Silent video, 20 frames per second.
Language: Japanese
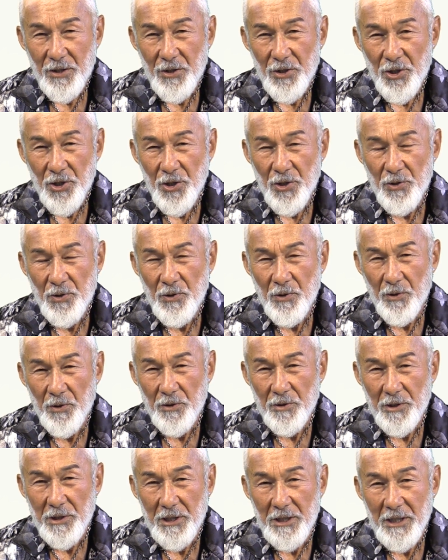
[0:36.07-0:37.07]
主
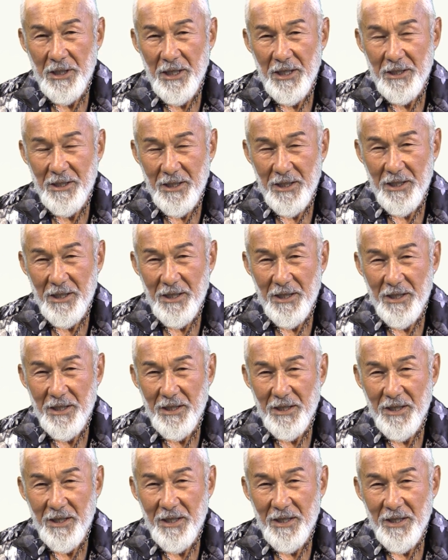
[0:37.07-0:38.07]
の家に
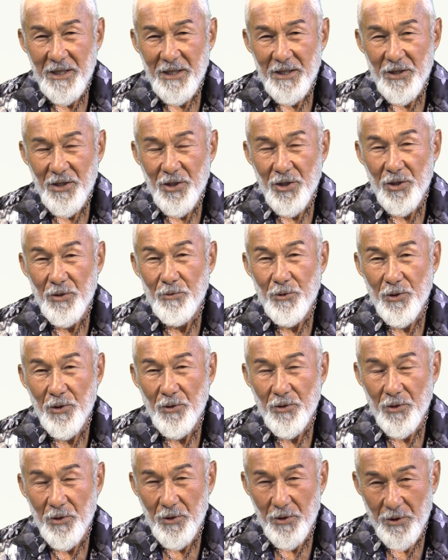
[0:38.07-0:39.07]
住むこ
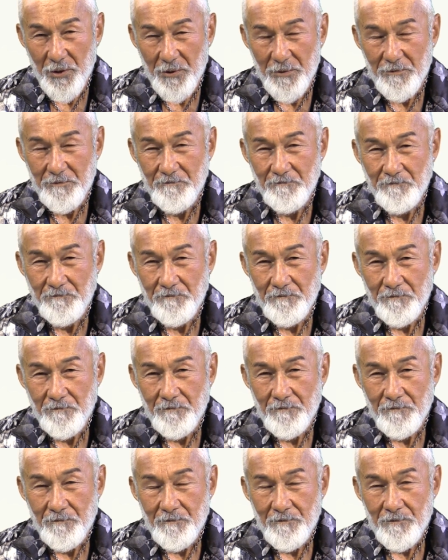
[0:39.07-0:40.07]
と
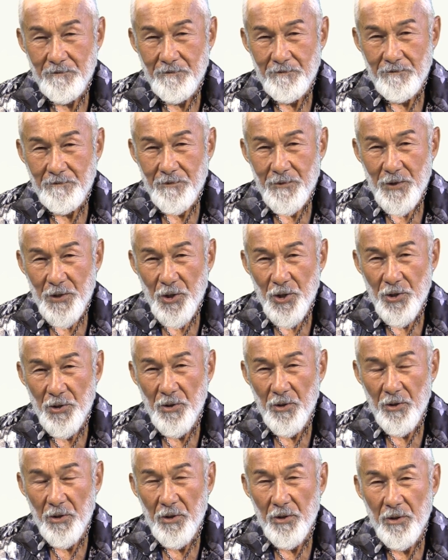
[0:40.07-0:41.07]
主
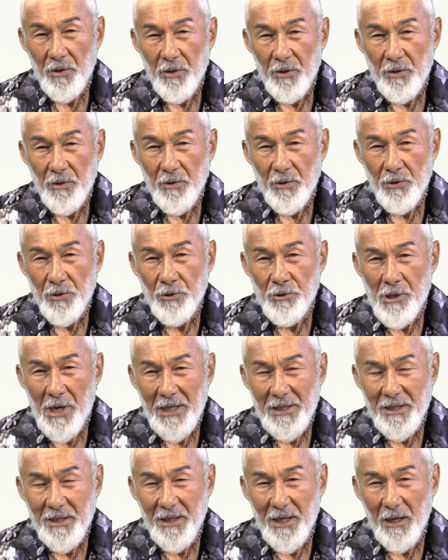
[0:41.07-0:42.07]
の裏
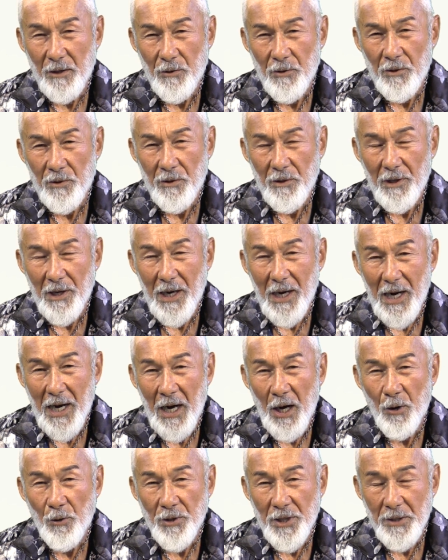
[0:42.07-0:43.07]
さを
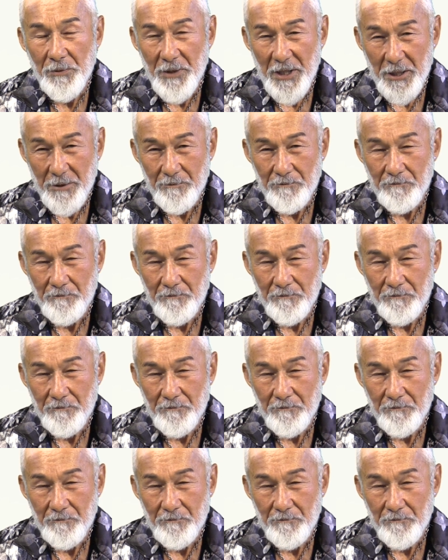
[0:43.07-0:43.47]
仰ぎ見